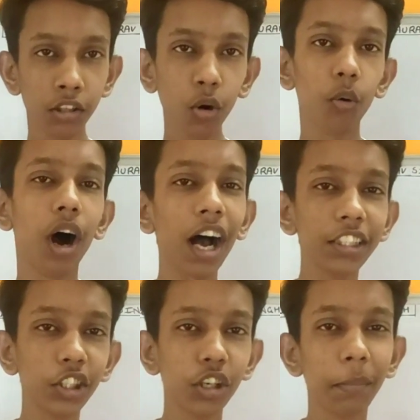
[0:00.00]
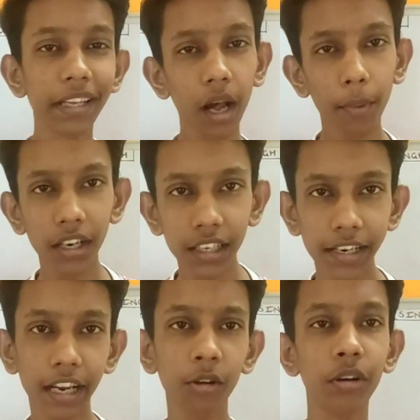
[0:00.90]
तो आज की वीडियो में क्या बात
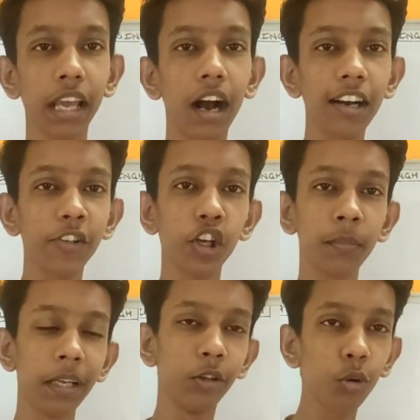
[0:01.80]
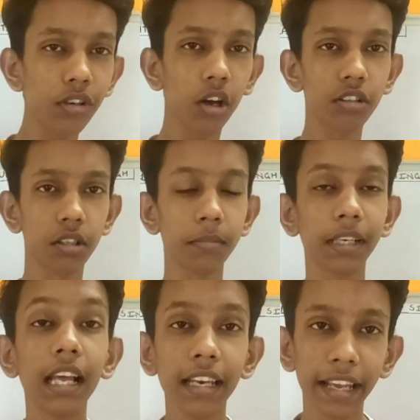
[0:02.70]
कर रहे होंगे आज की वीडियो में दो
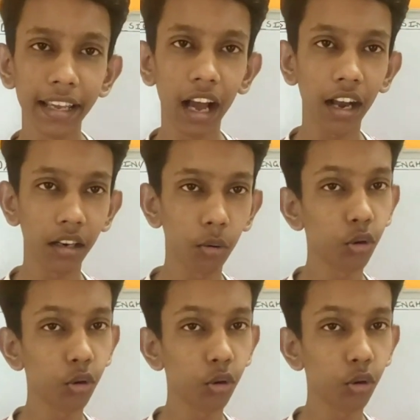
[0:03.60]
अनाउंसमेंट लेके आया